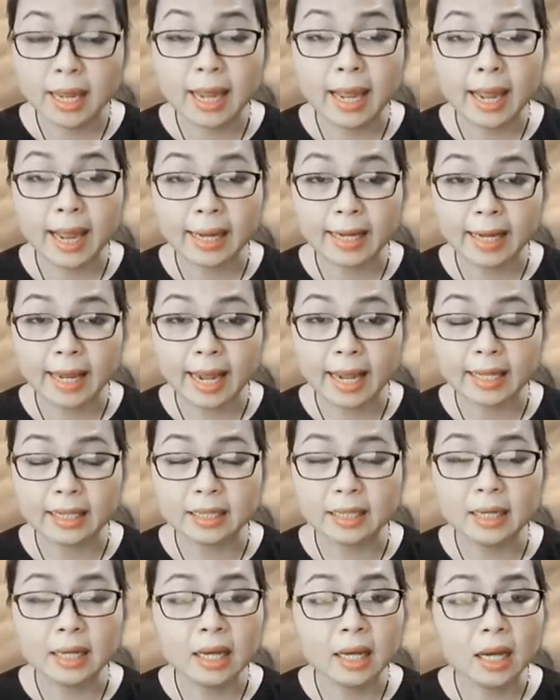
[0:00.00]
Hàng ngày
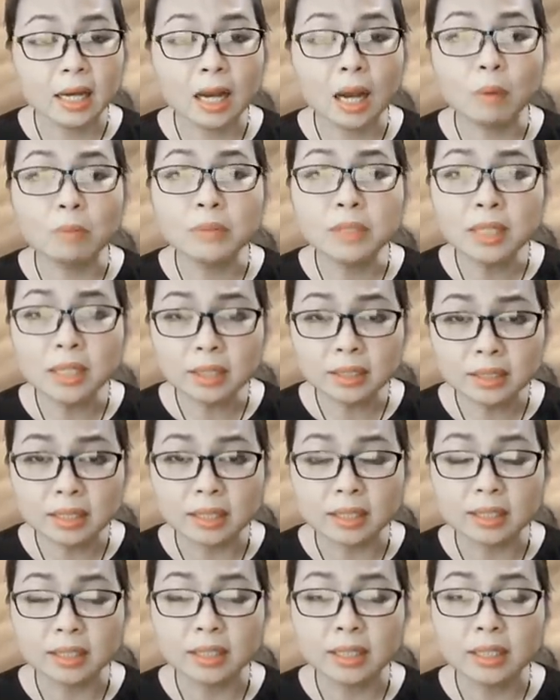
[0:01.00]
không nhất
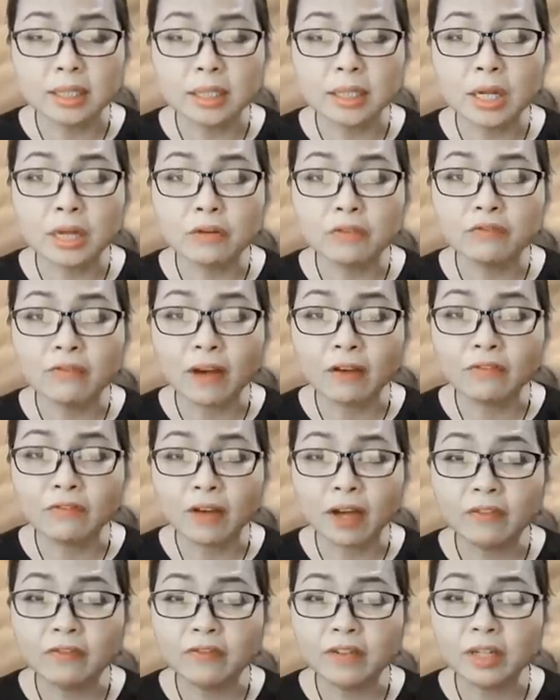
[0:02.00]
định đều phạm
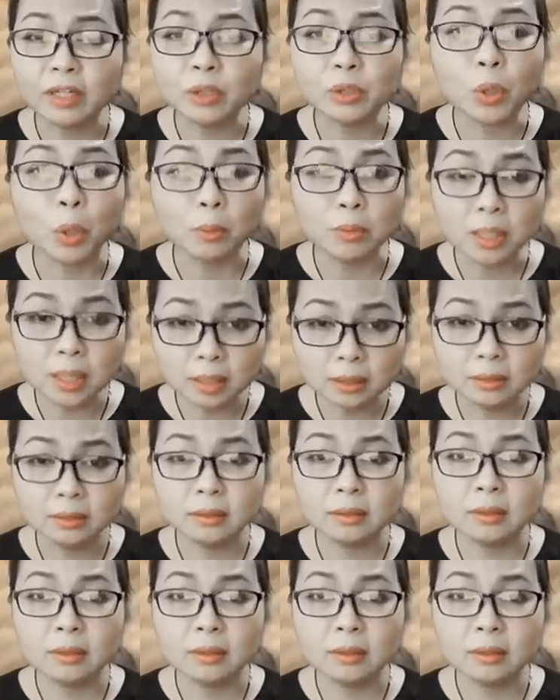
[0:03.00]
phải việc tổn đức,